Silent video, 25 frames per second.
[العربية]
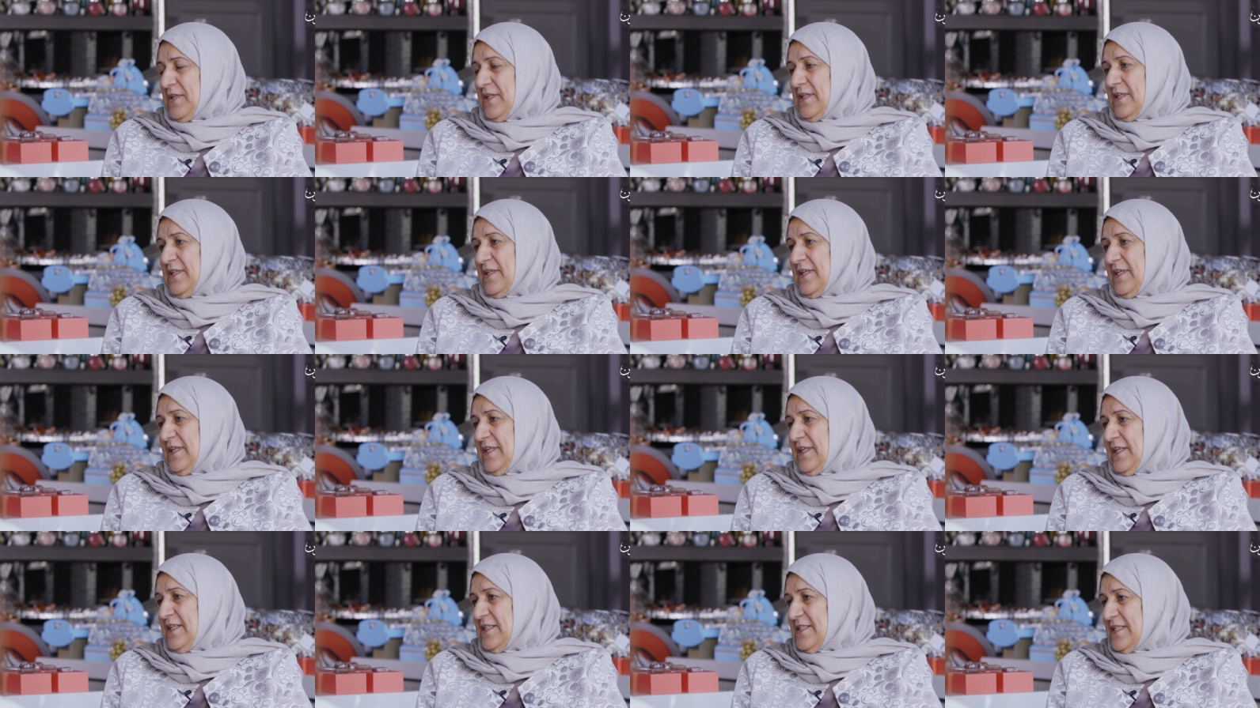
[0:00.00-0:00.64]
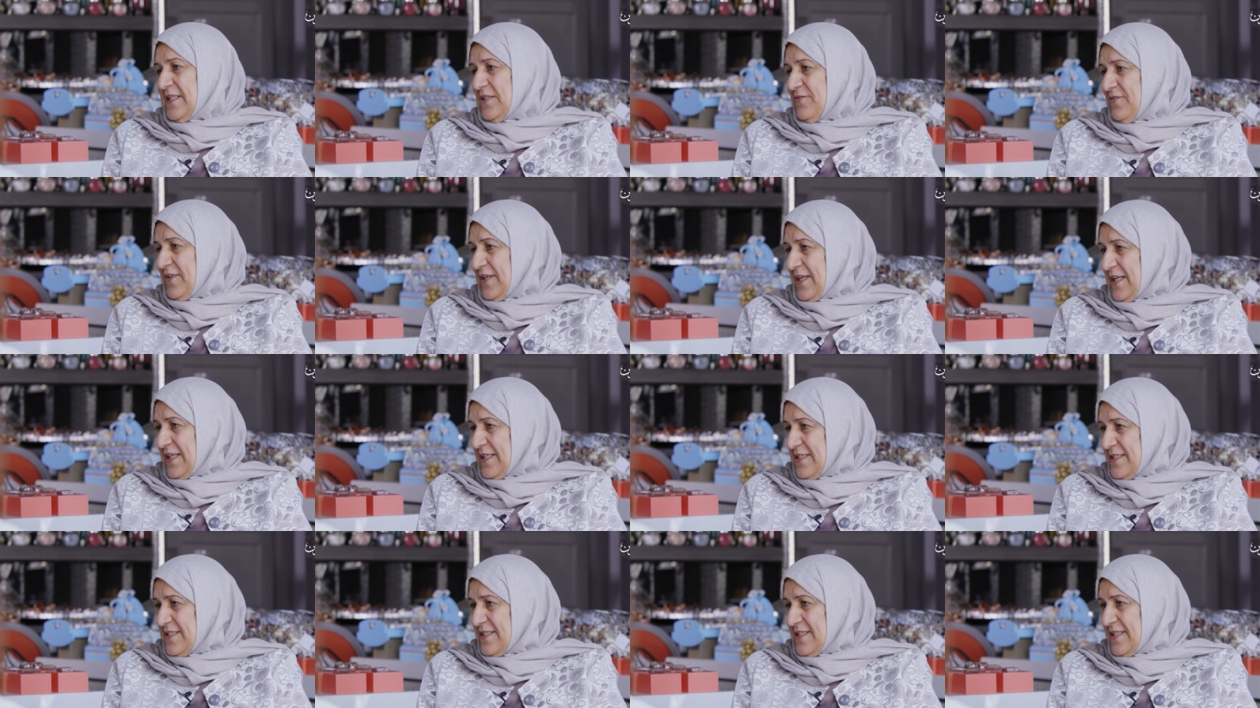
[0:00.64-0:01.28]
من خريجه
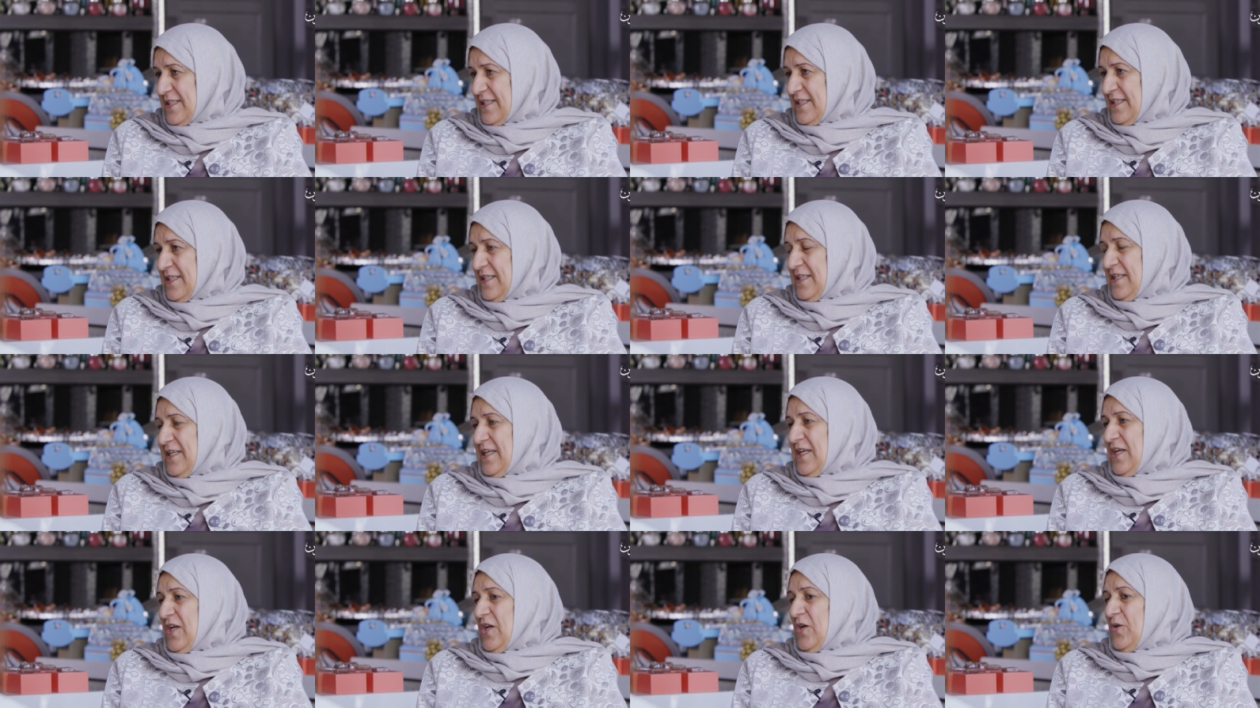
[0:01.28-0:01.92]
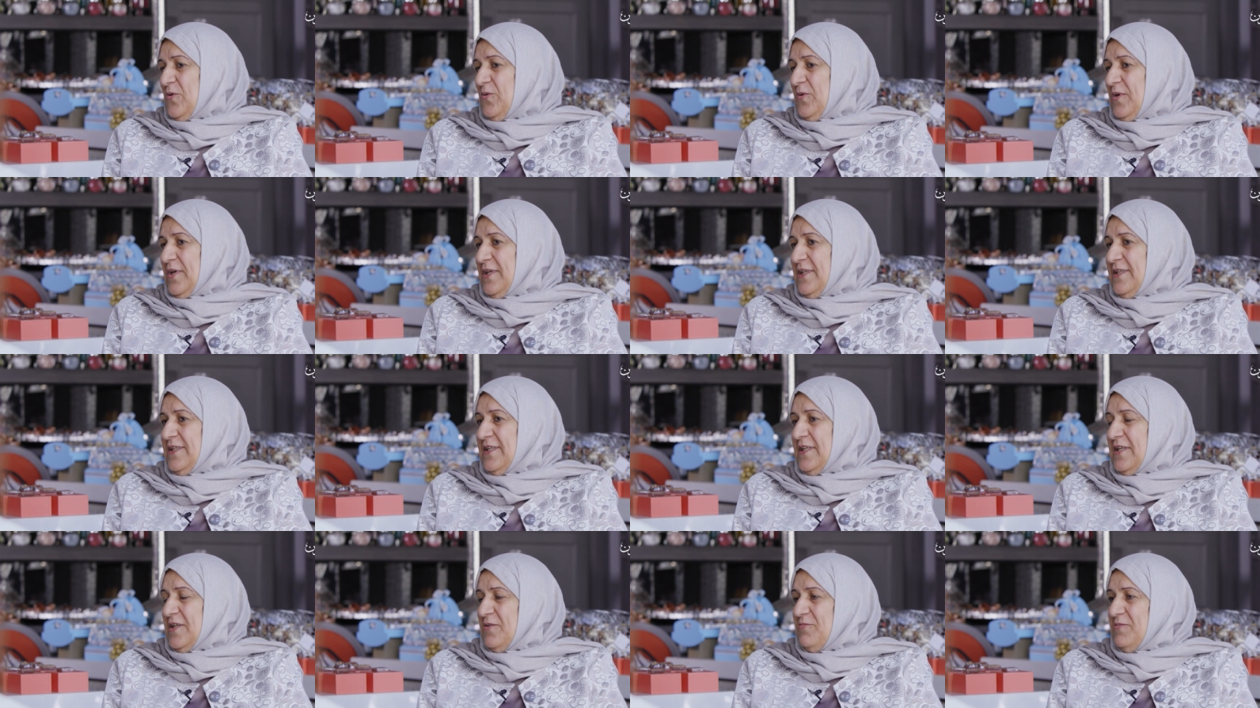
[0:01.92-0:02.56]
فرنسا اي نعم
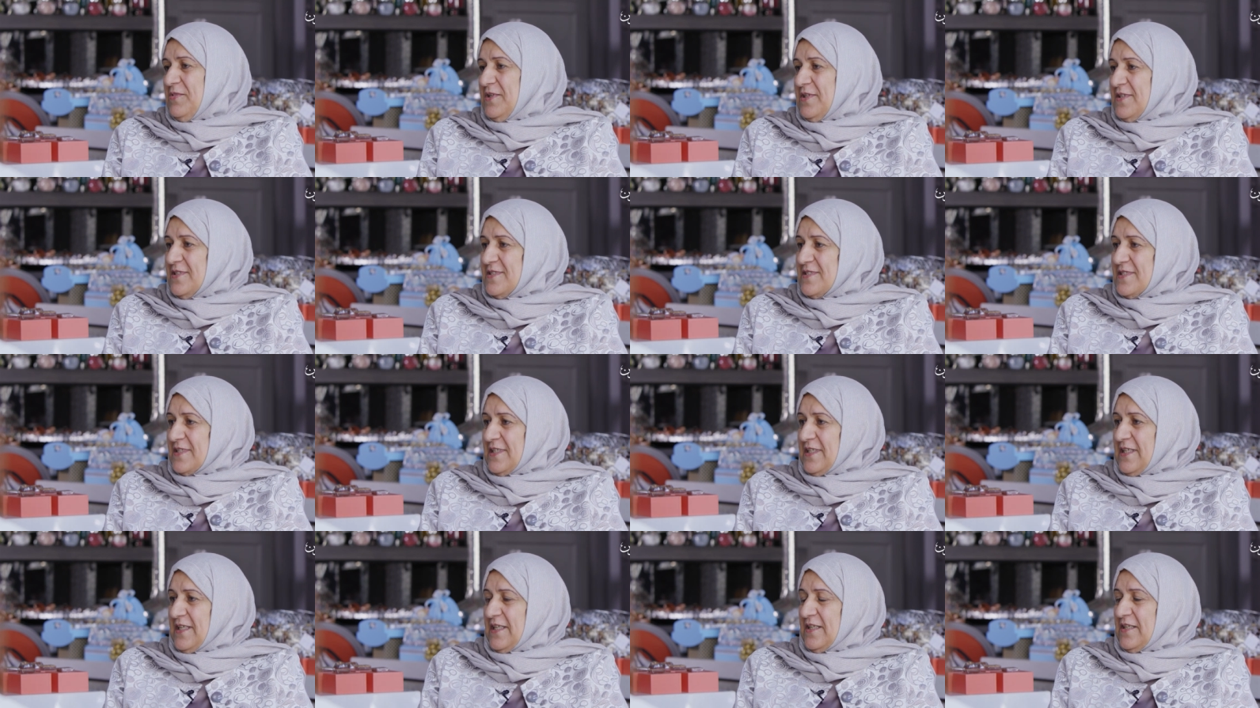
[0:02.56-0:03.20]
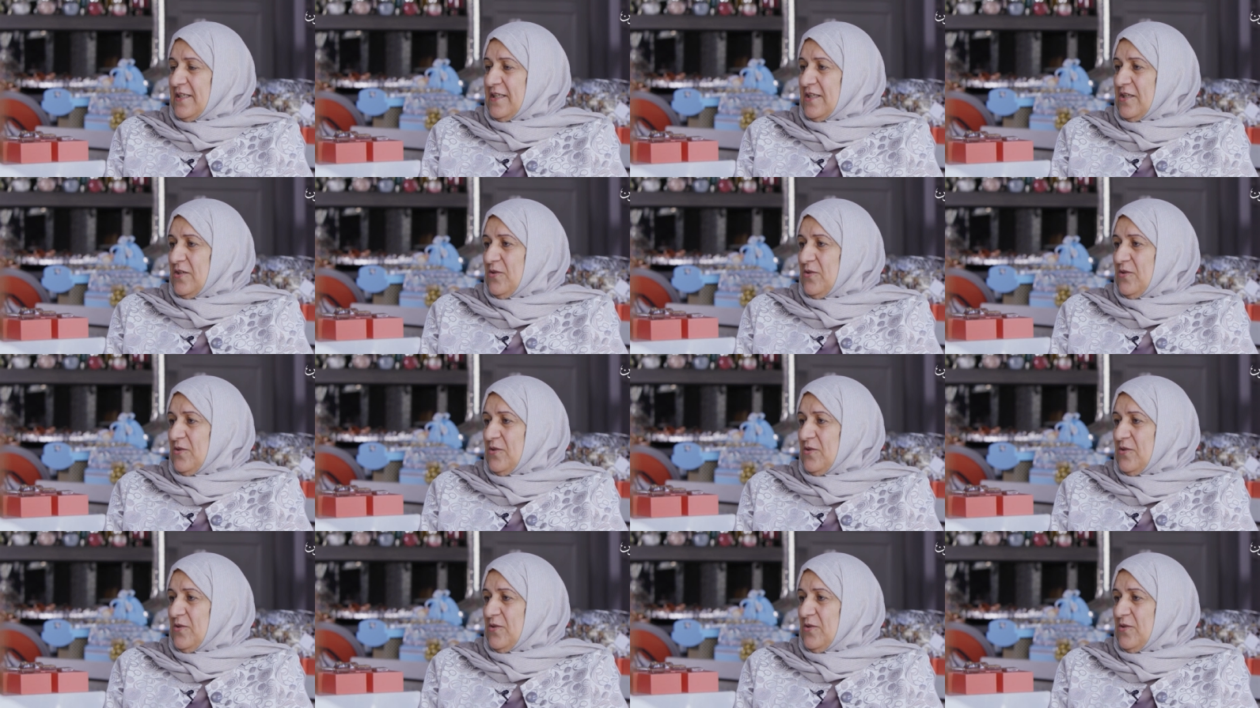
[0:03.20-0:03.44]
وعندي الابن الصغير